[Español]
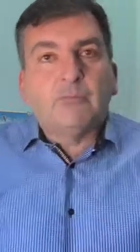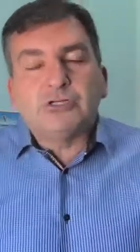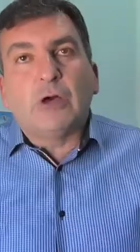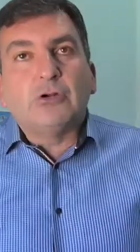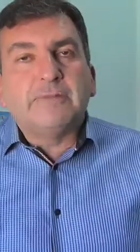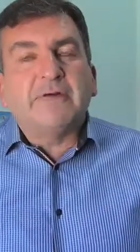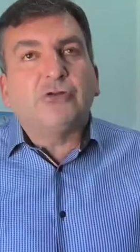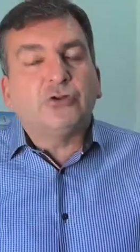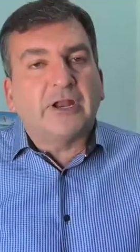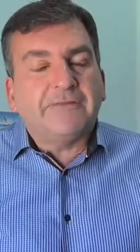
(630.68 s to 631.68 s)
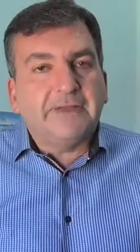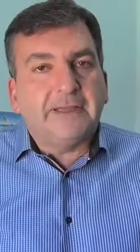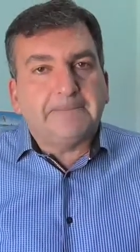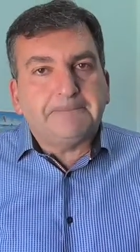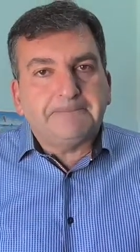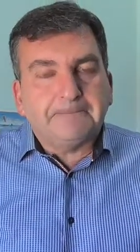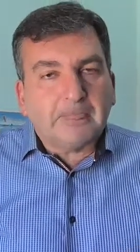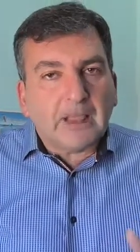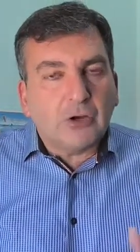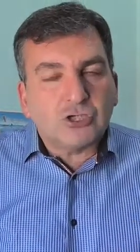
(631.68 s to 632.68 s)
Pues la última fotografía,
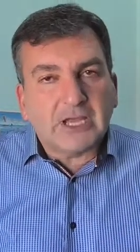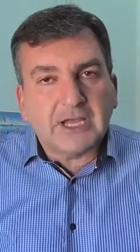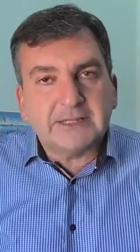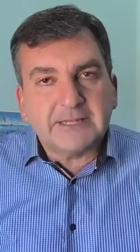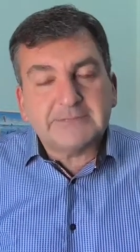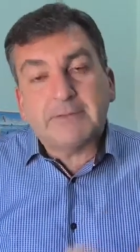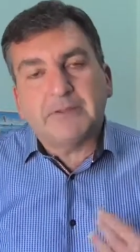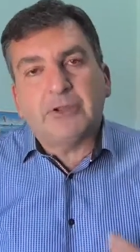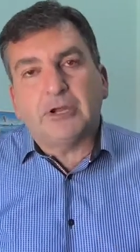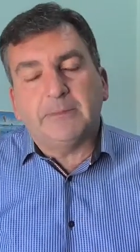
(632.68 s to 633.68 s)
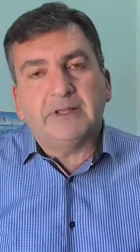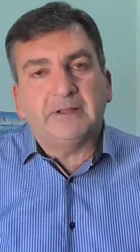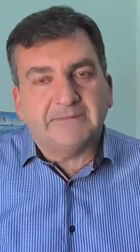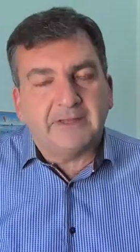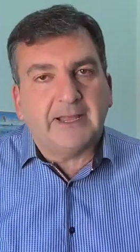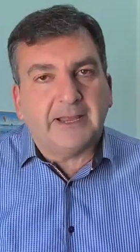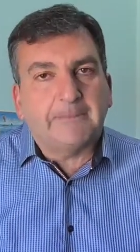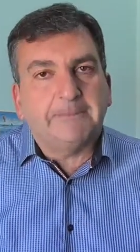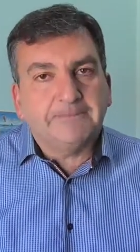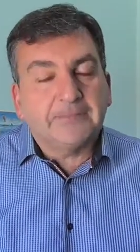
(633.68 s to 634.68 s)
a los agentes me pidieron que me
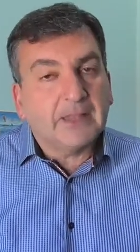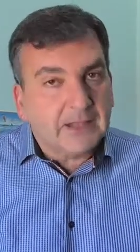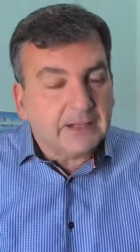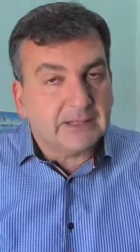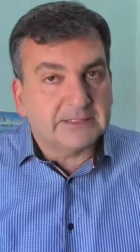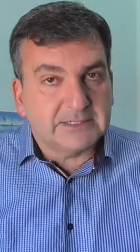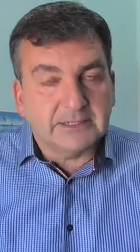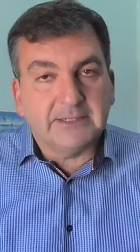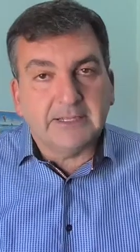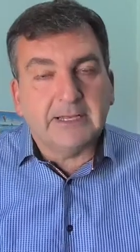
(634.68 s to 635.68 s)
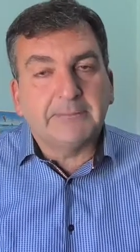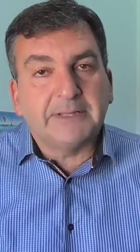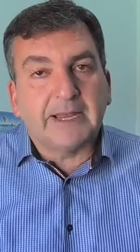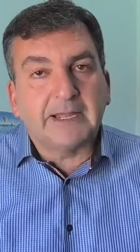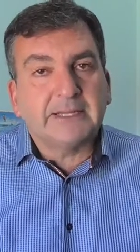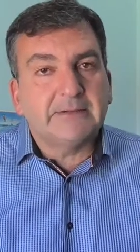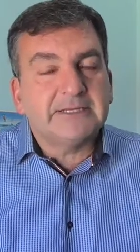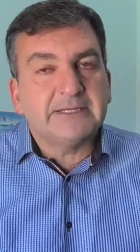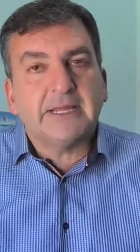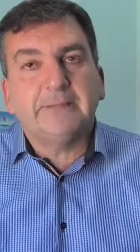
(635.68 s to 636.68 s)
identificara. Les di mi tarjeta de
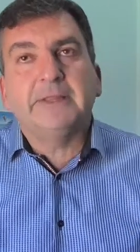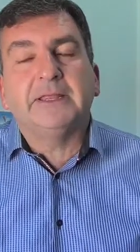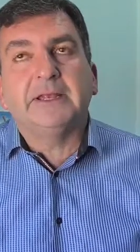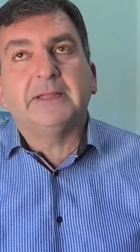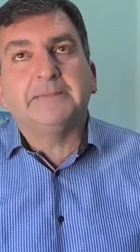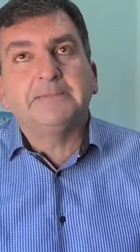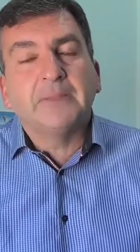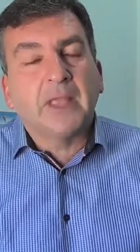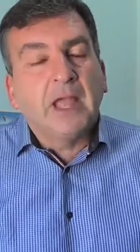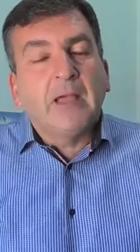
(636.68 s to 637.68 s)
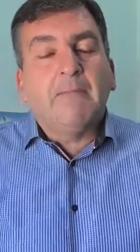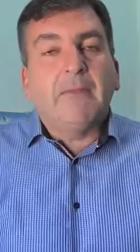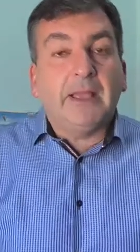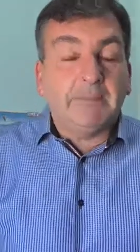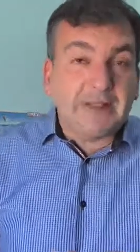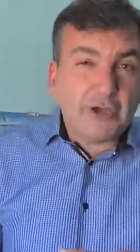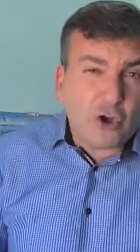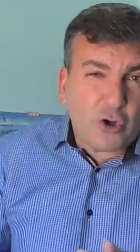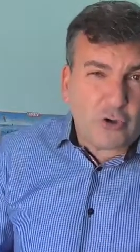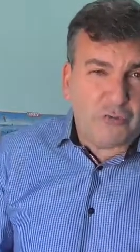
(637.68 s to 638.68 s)
visita y mi DNI. Y me
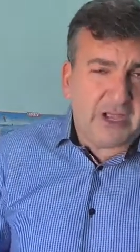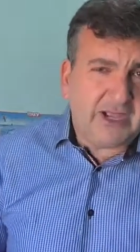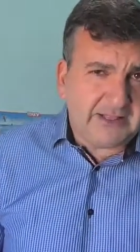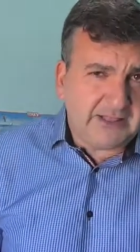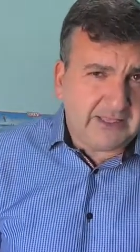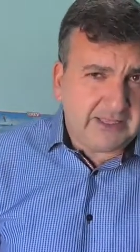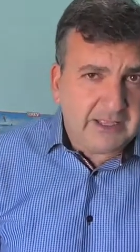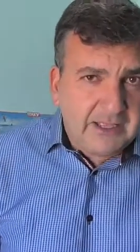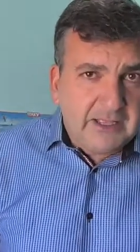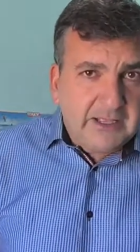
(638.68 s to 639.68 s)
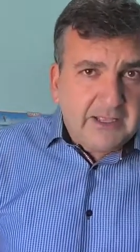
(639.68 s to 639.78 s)
dijo un agente,